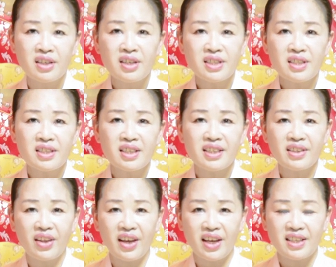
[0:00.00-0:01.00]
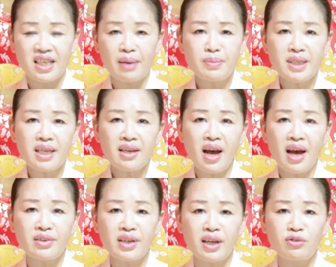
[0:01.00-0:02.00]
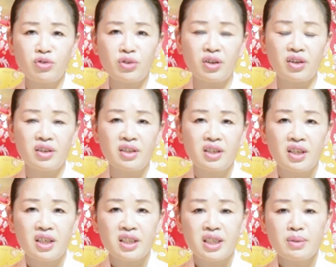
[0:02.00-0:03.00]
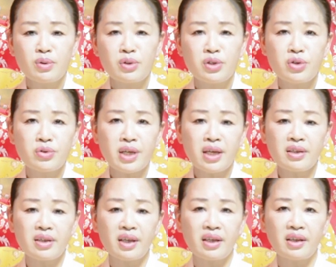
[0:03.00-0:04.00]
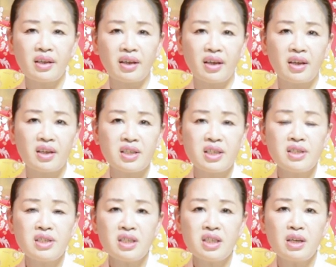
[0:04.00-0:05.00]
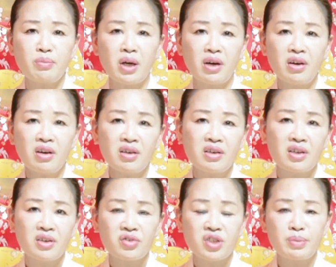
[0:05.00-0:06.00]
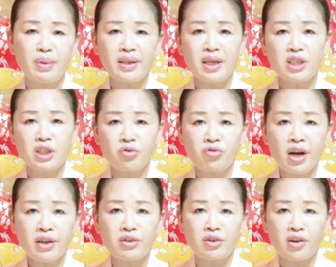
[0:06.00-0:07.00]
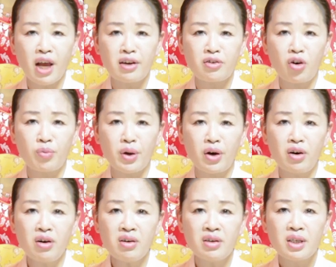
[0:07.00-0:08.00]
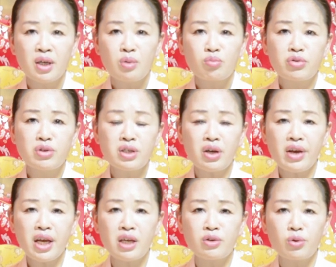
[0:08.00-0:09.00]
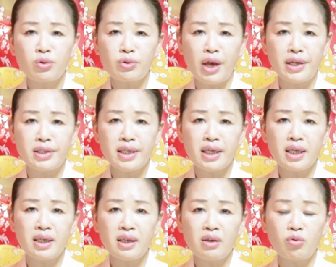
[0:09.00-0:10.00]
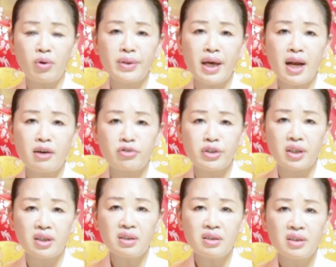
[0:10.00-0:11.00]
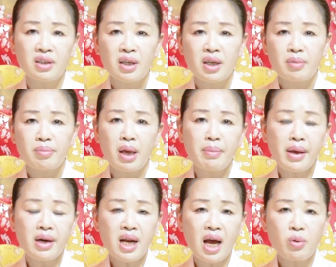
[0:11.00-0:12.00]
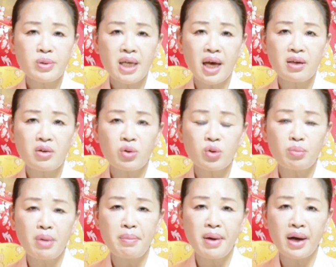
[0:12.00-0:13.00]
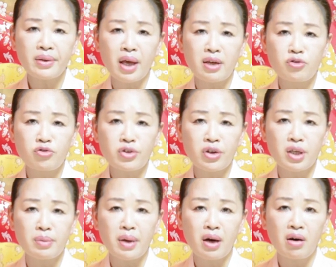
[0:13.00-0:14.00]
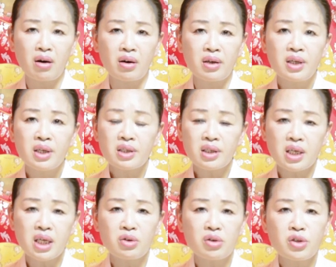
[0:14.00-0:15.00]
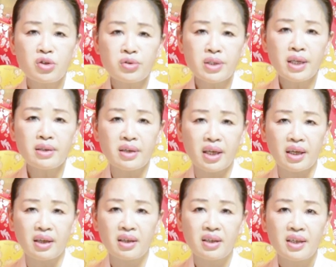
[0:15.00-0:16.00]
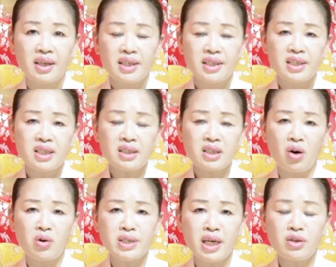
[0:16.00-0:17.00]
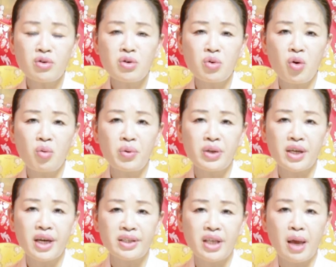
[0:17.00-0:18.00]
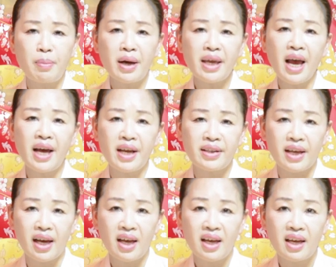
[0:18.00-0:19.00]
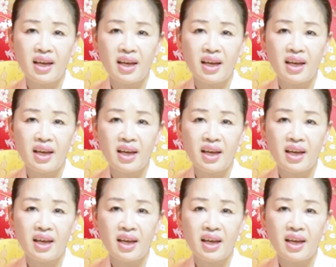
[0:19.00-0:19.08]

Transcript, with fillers: 대박이요? 네. 삼재라 하더라도 지금 을축생들이 승진이며 집안의 식구가 늘어나는 거며 문서의 이동도 굉장히 원활하고요. 매매를 하고자 하는 것도 매매가 되는 수준이며, 특히 을축생들이 지금 경자년을 놓고 보니까 대박의 한 해다.